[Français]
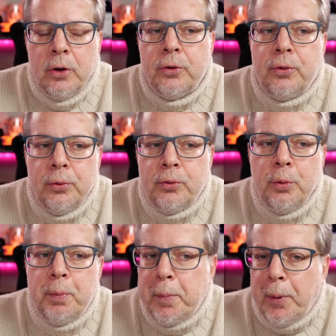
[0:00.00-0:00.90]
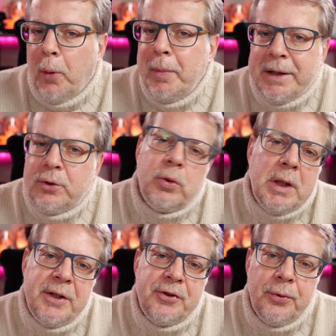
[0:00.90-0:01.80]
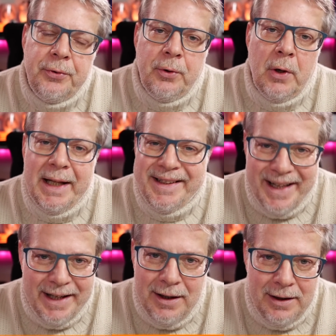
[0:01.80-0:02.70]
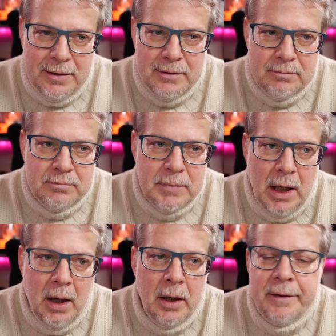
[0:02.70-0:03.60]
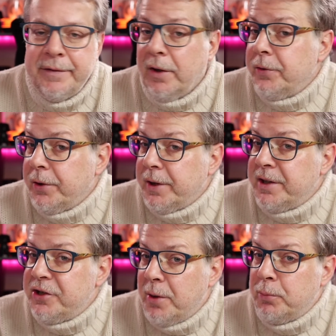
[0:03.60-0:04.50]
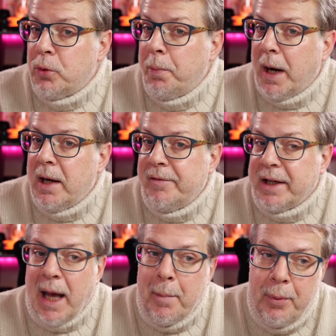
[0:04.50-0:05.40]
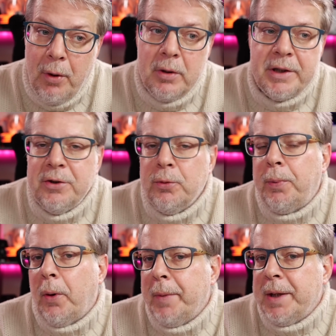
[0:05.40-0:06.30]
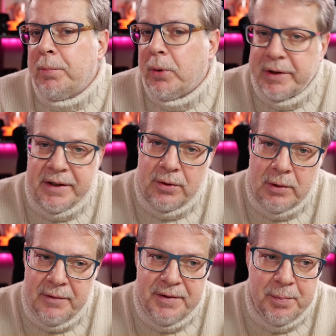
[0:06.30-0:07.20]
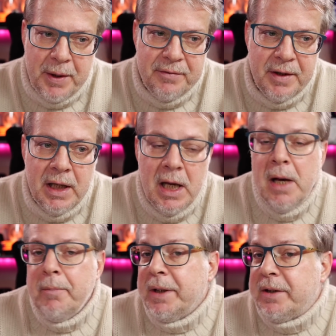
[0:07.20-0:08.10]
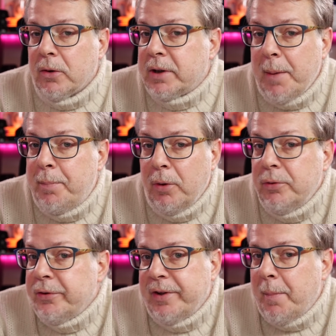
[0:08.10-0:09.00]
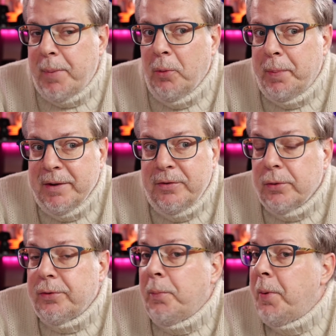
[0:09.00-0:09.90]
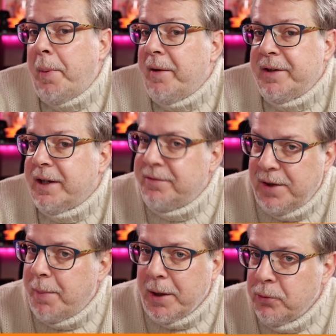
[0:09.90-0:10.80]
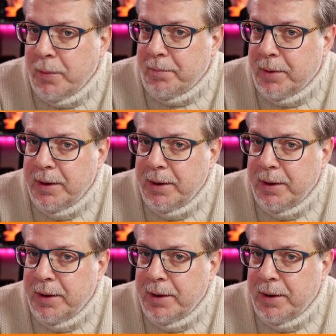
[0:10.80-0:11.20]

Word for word: tu, peux promettre toutes les choses de la Terre, hein, et ça, on en a déjà beaucoup parlé avec Apple, qui nous promet une protection de la vie privée. Mais tant qu'Apple ne sera pas open source, on ne peut pas vérifier par nous-mêmes.